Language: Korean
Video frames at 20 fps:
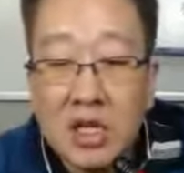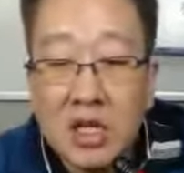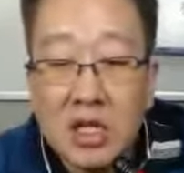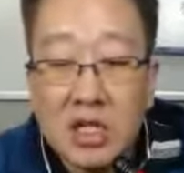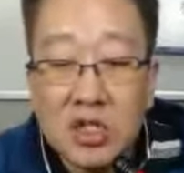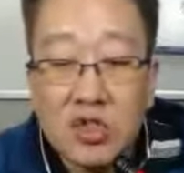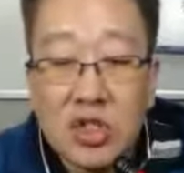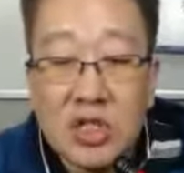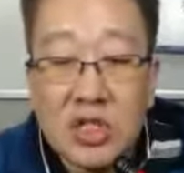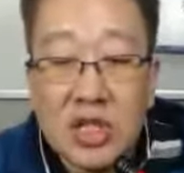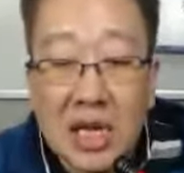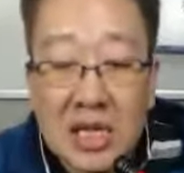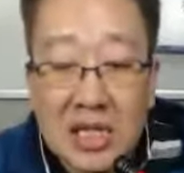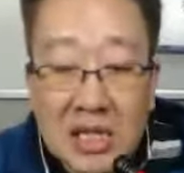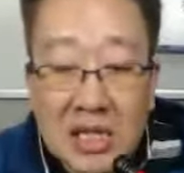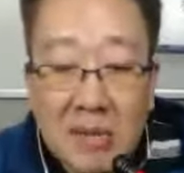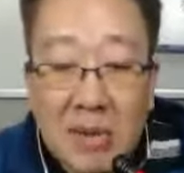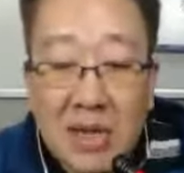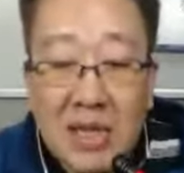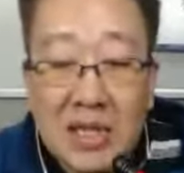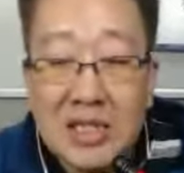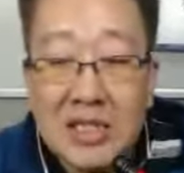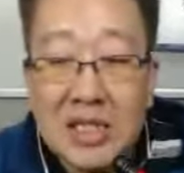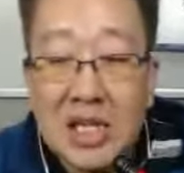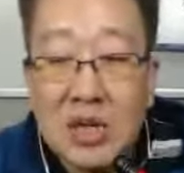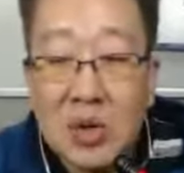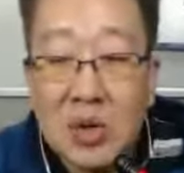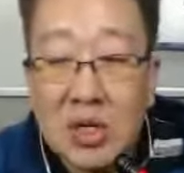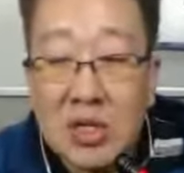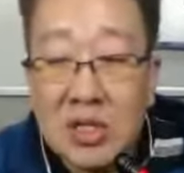그 중에서 가장 많이
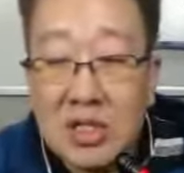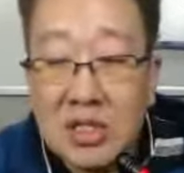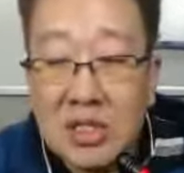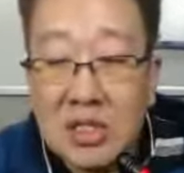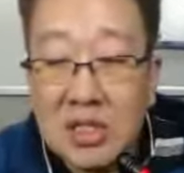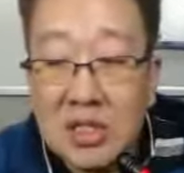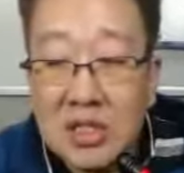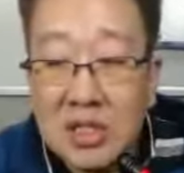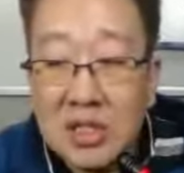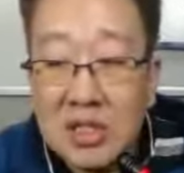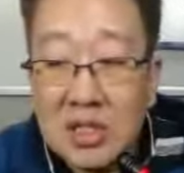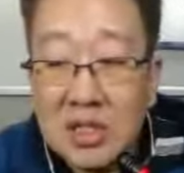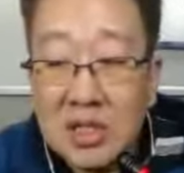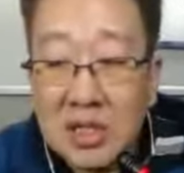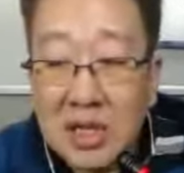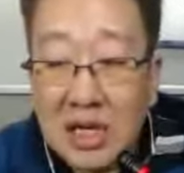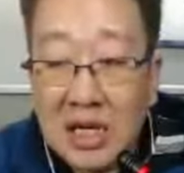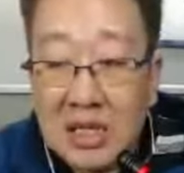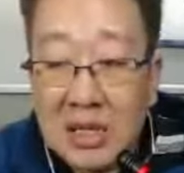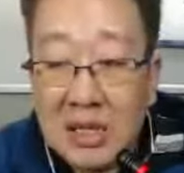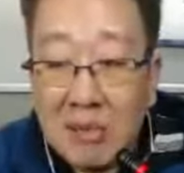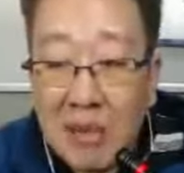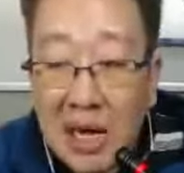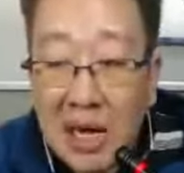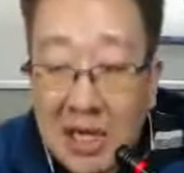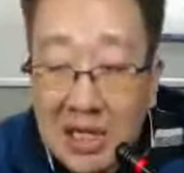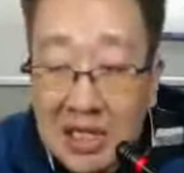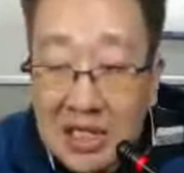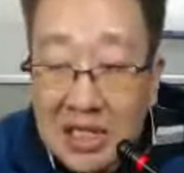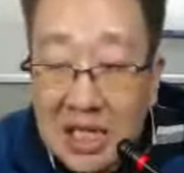사용하는 가장
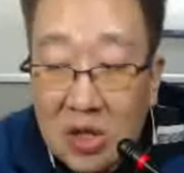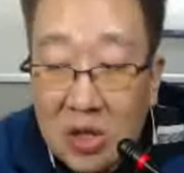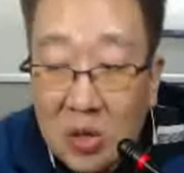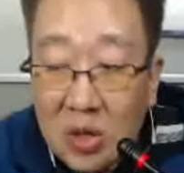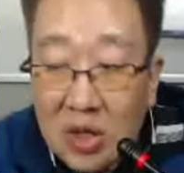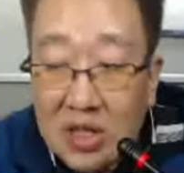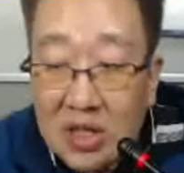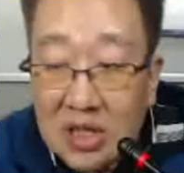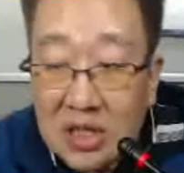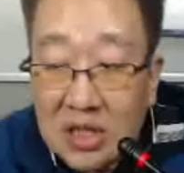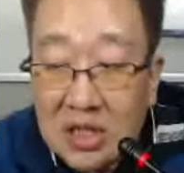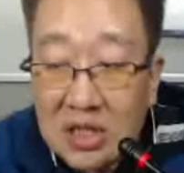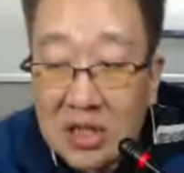많이 사용하는